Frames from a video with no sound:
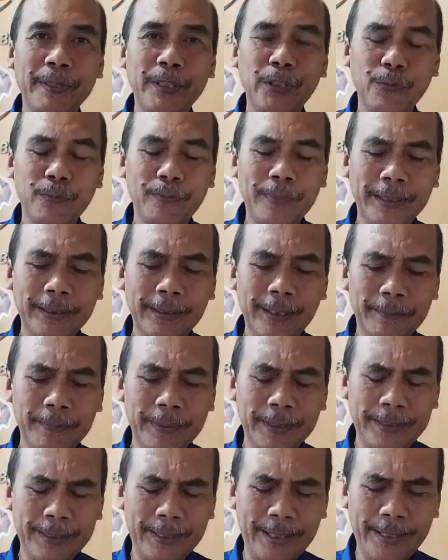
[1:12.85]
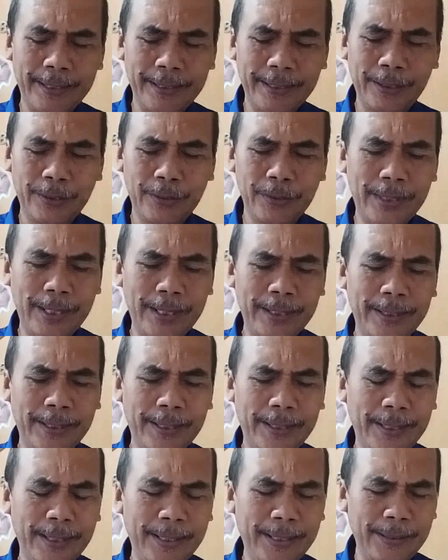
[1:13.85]
penyumbang terbesar itu
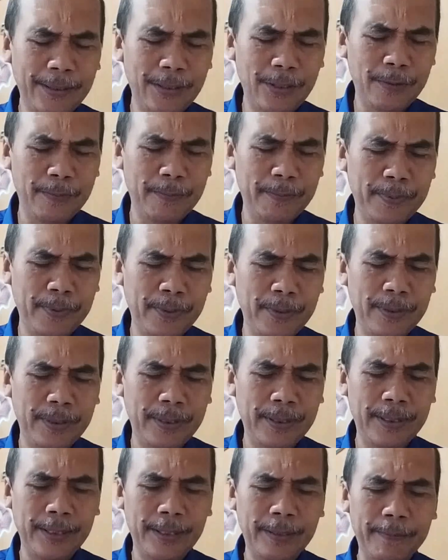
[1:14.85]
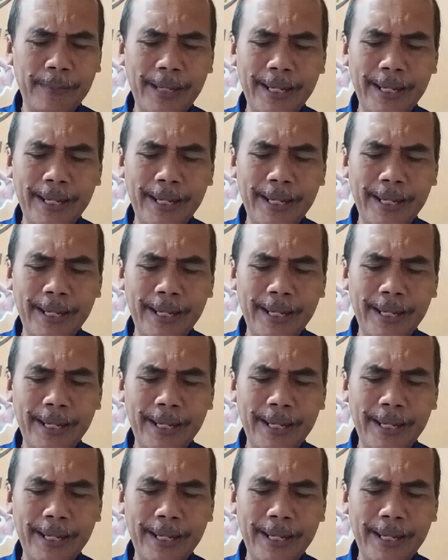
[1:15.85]
adalah kelompok uh,